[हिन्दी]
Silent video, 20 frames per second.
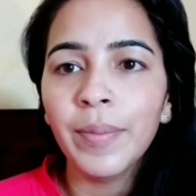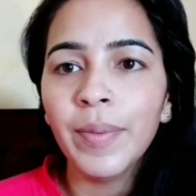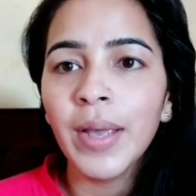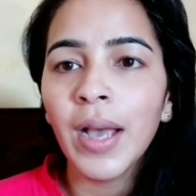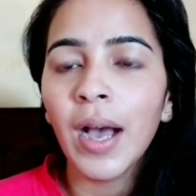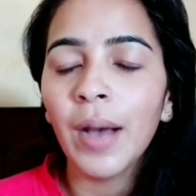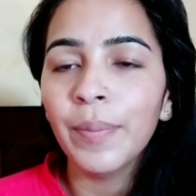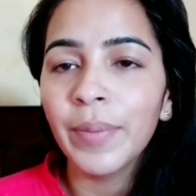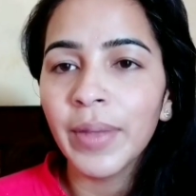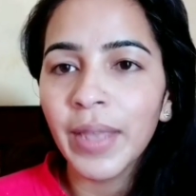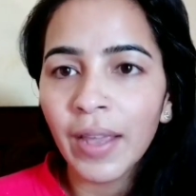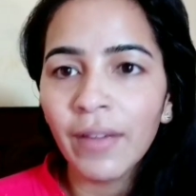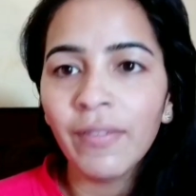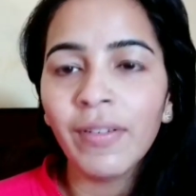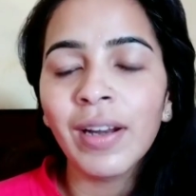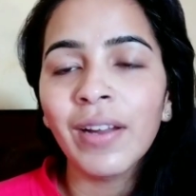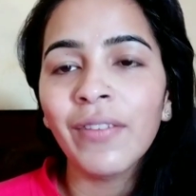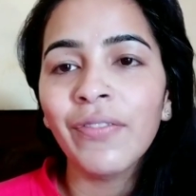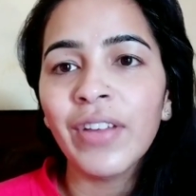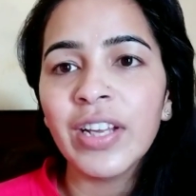कि जब भी
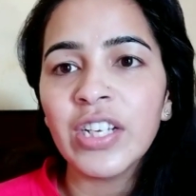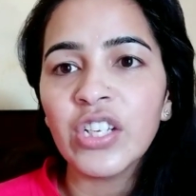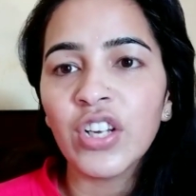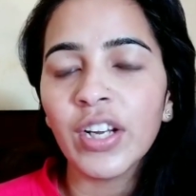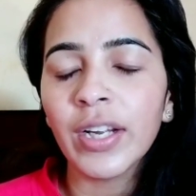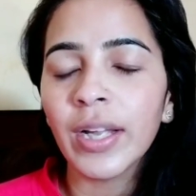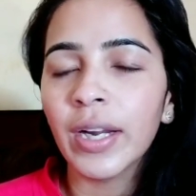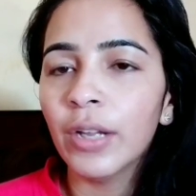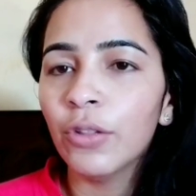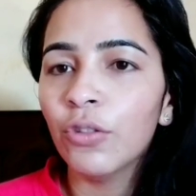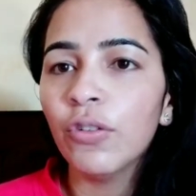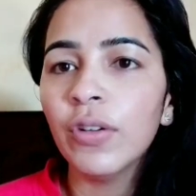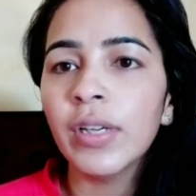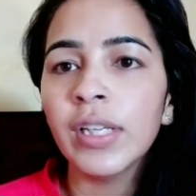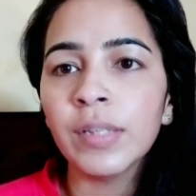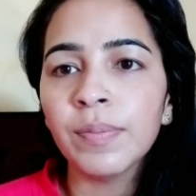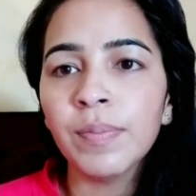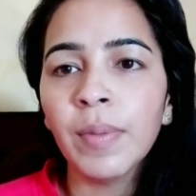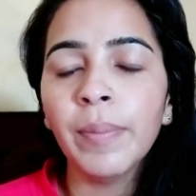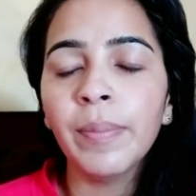आप ये वाला
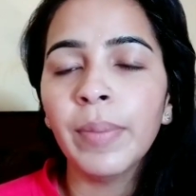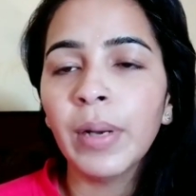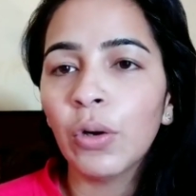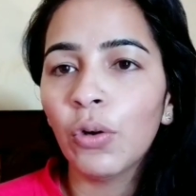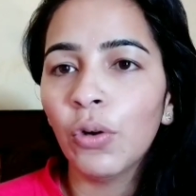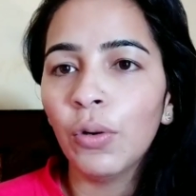फेशियल करें तो